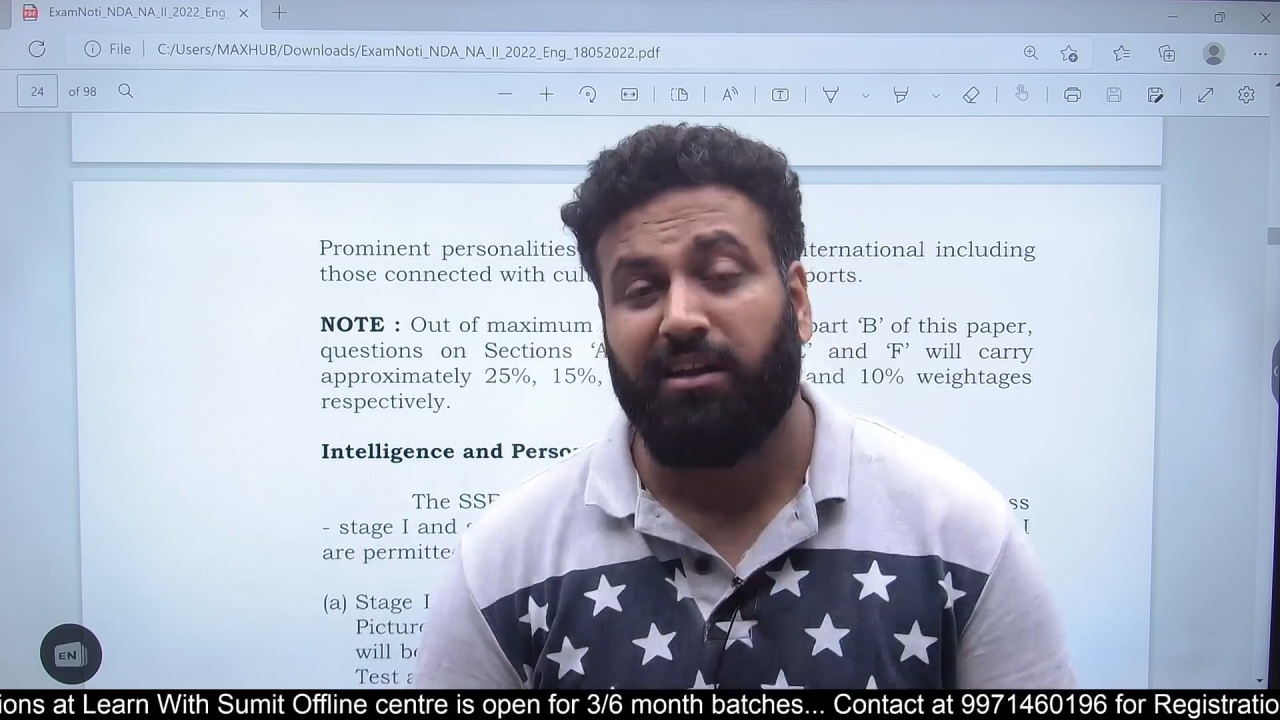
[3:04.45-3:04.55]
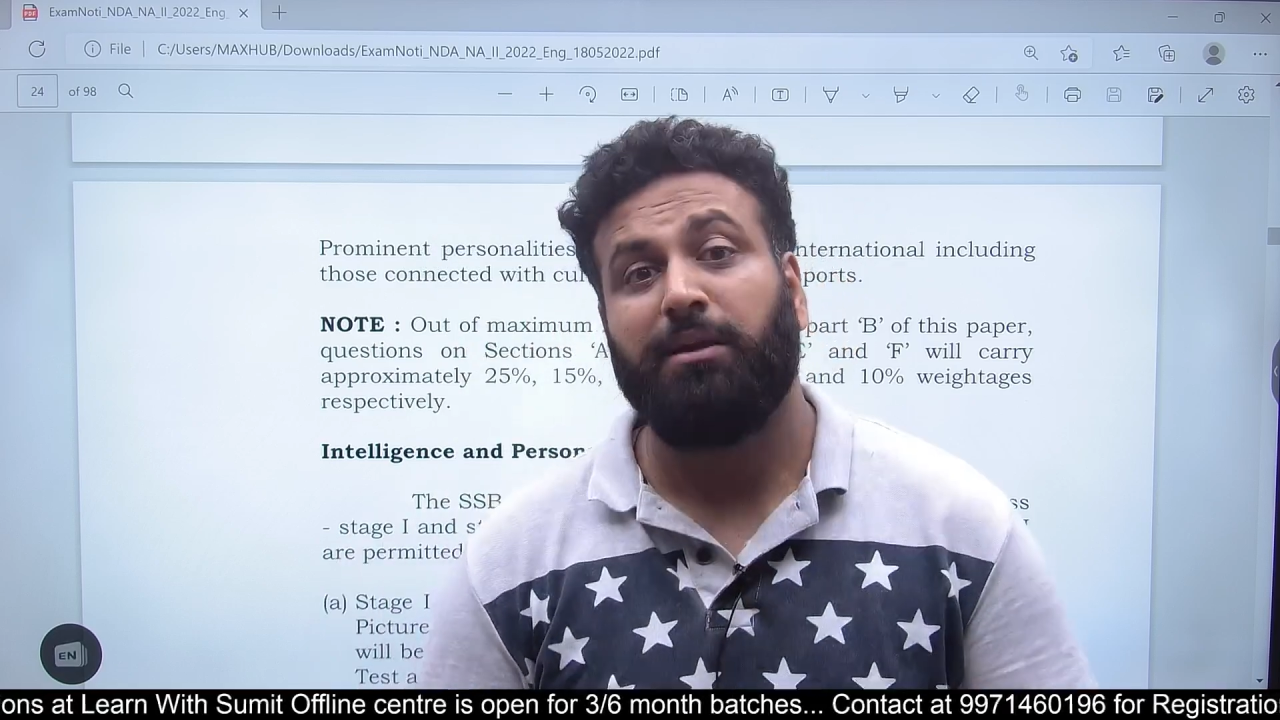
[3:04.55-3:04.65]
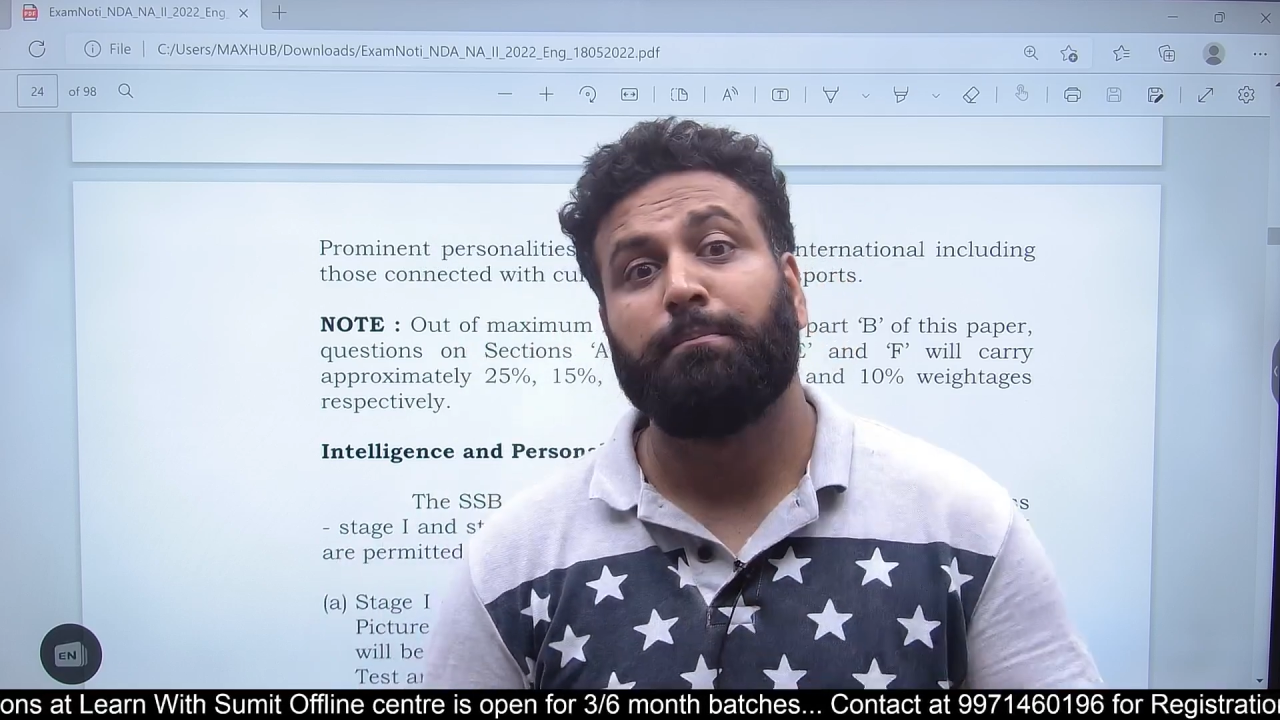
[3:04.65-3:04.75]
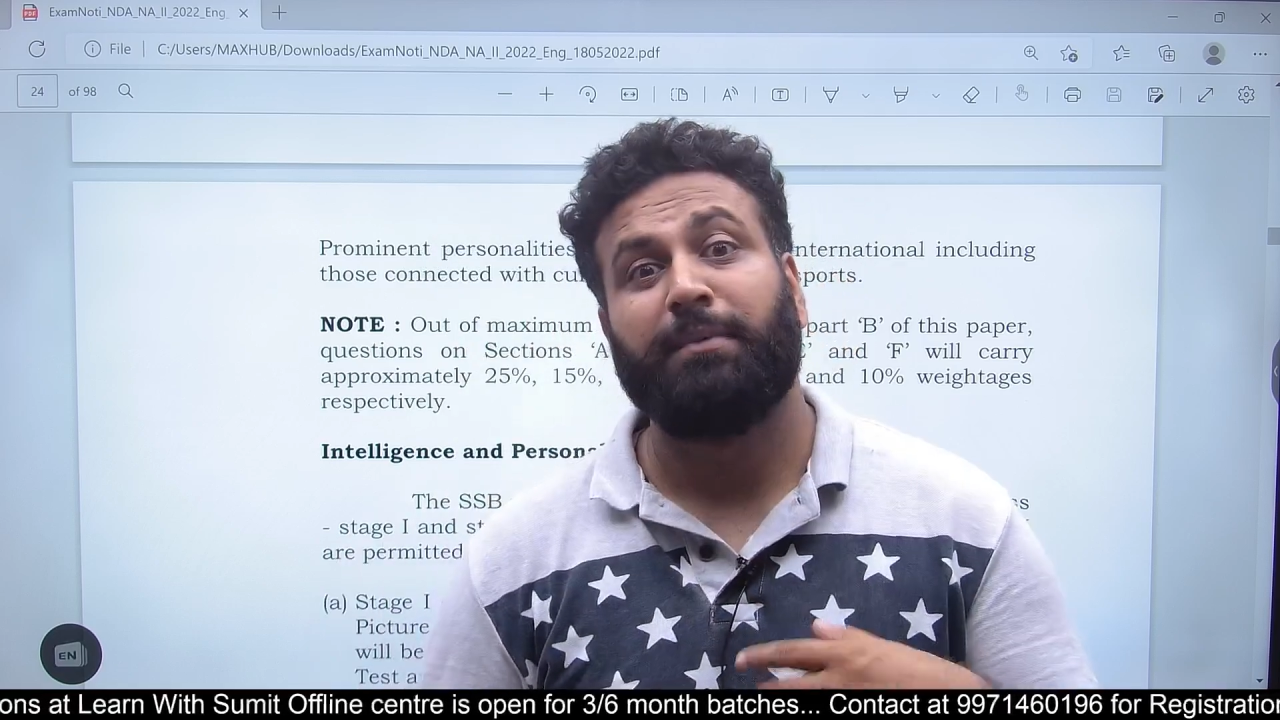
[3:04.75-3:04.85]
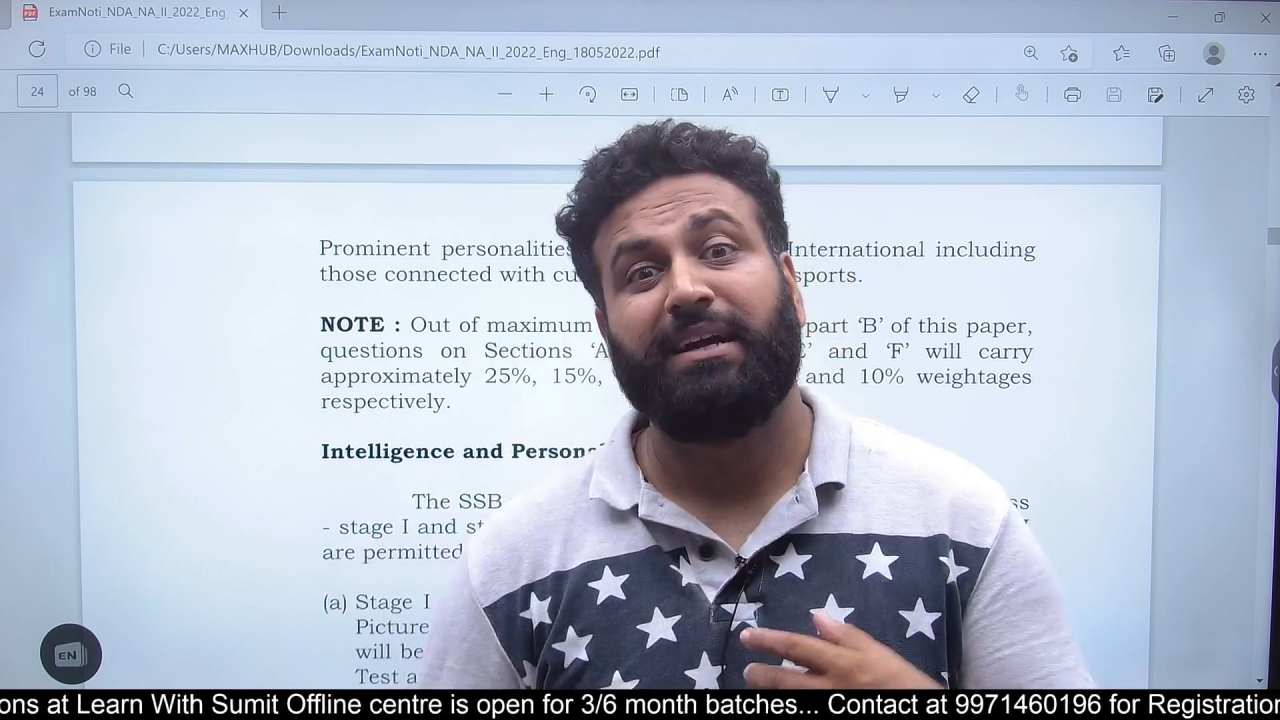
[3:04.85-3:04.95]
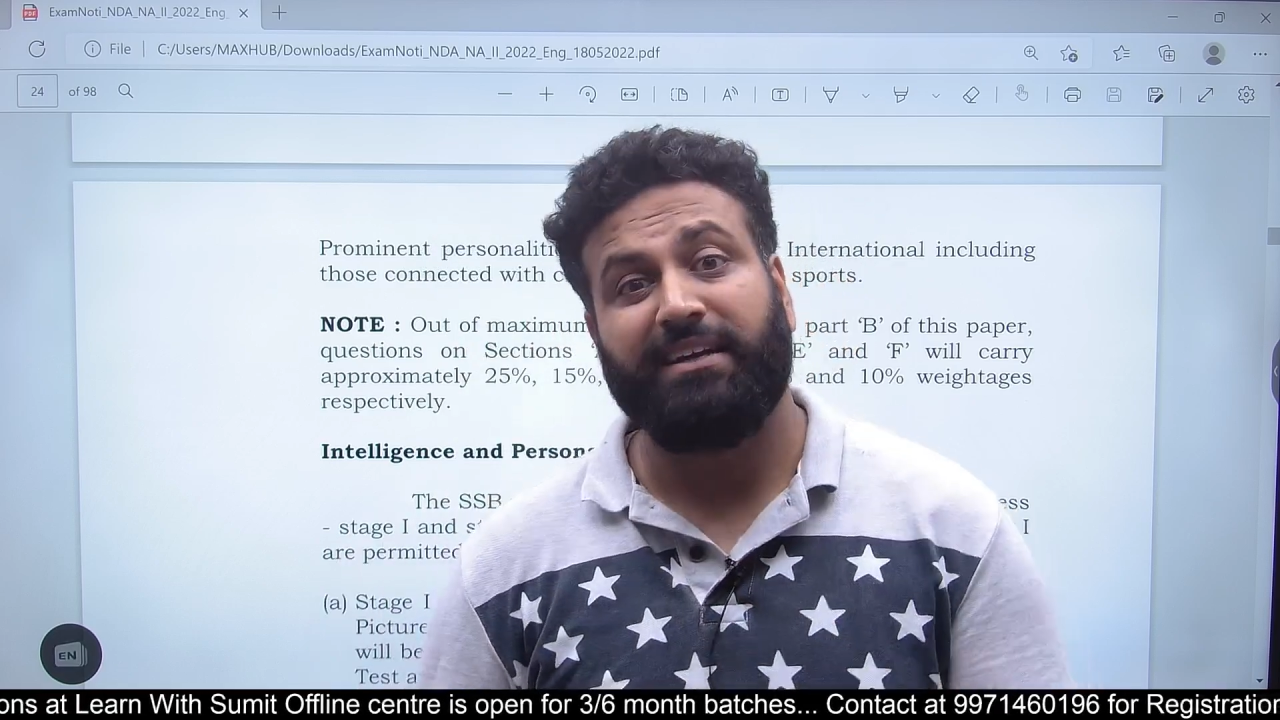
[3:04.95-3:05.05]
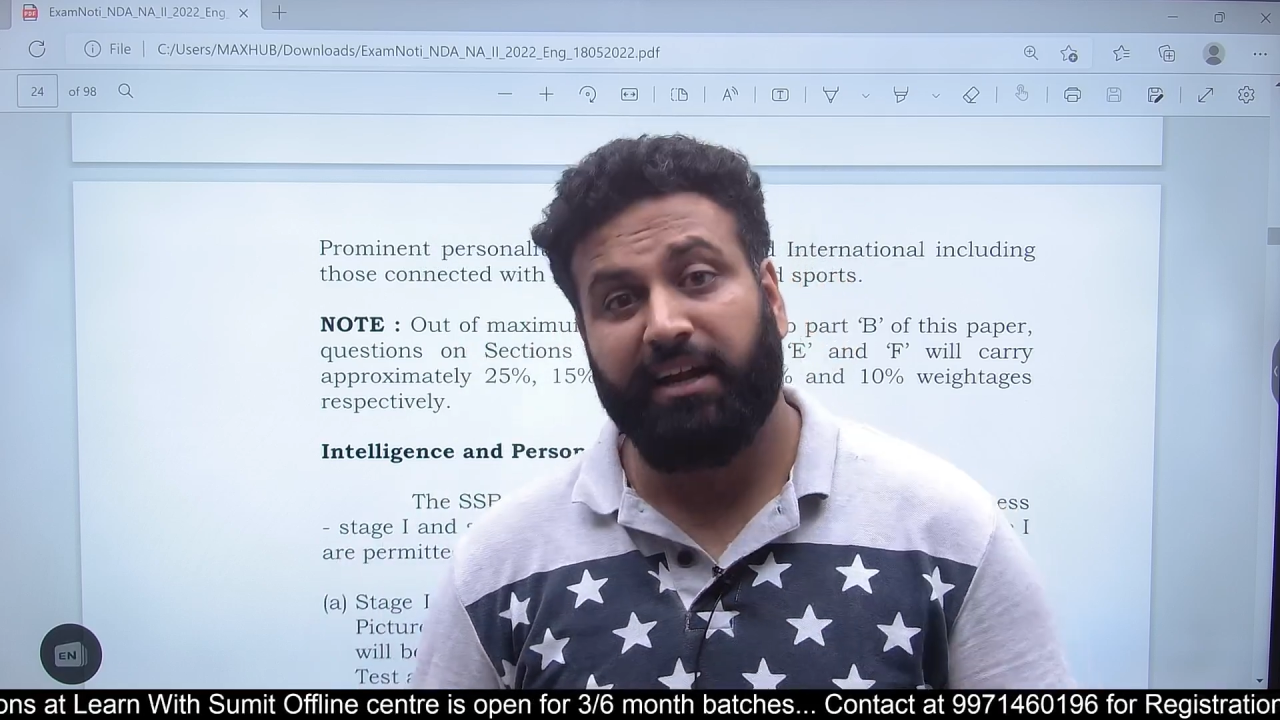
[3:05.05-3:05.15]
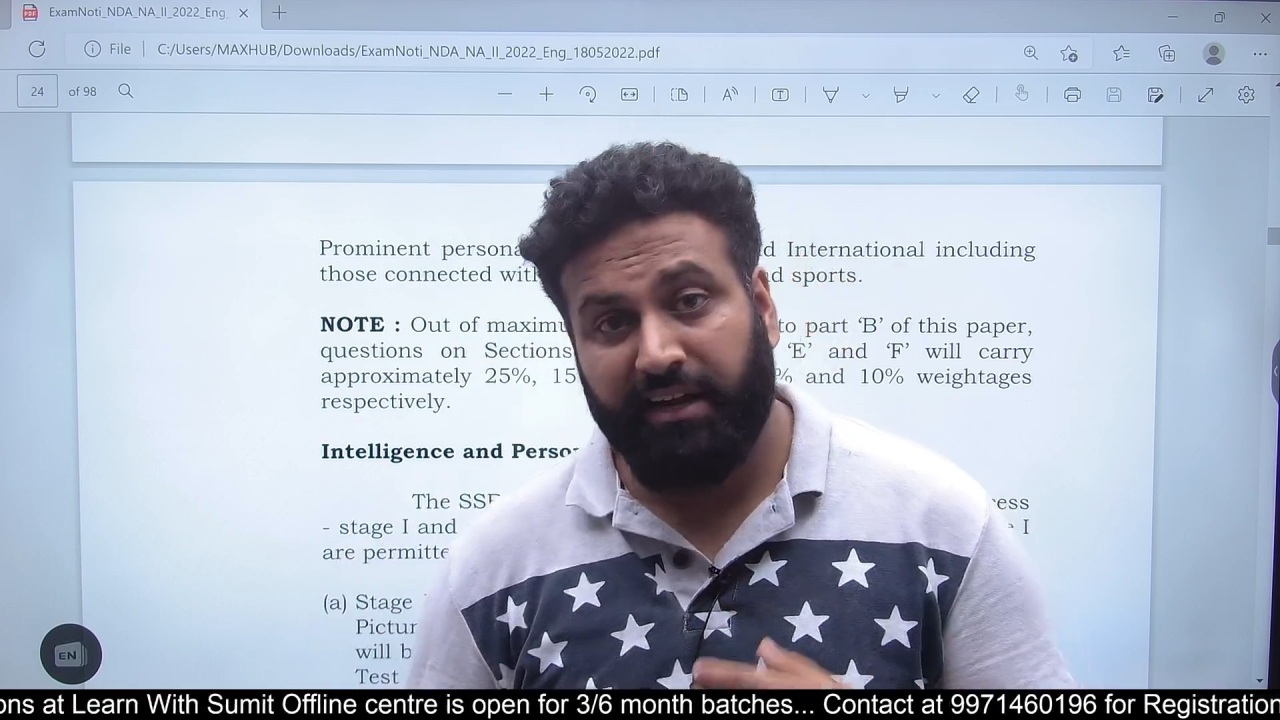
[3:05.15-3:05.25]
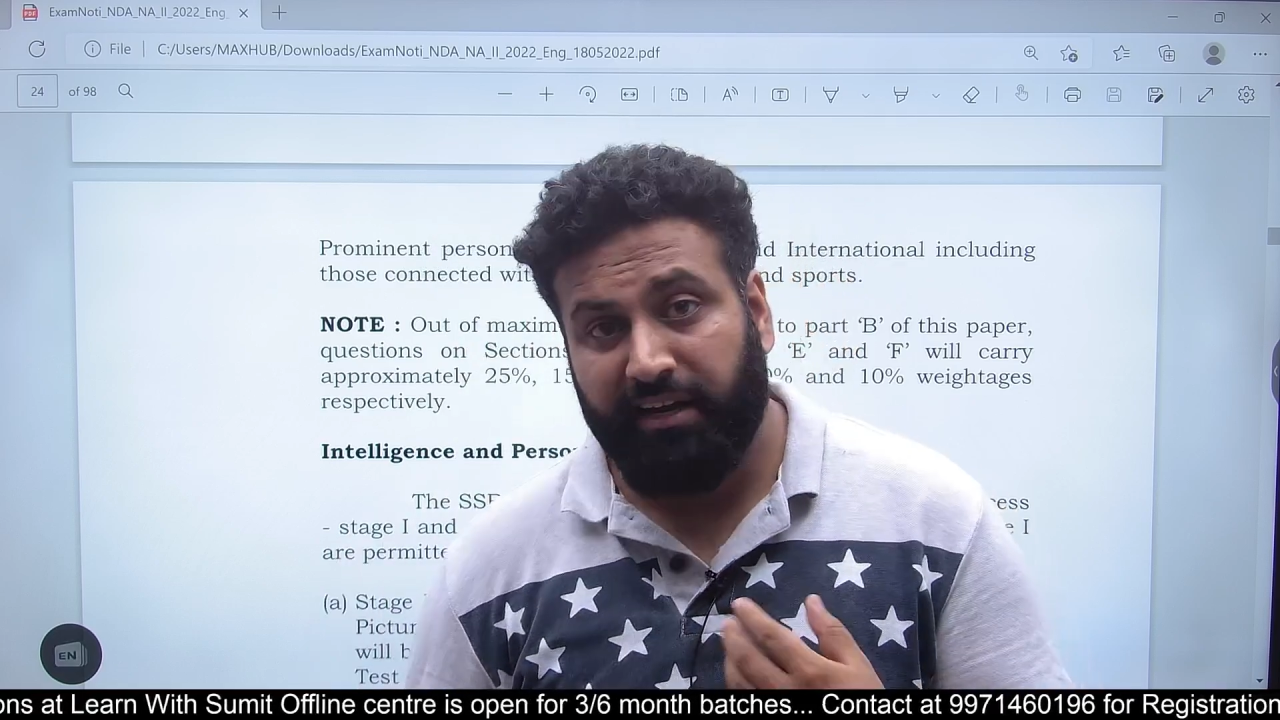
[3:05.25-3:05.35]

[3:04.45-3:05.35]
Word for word: exactly मेंटेन्ड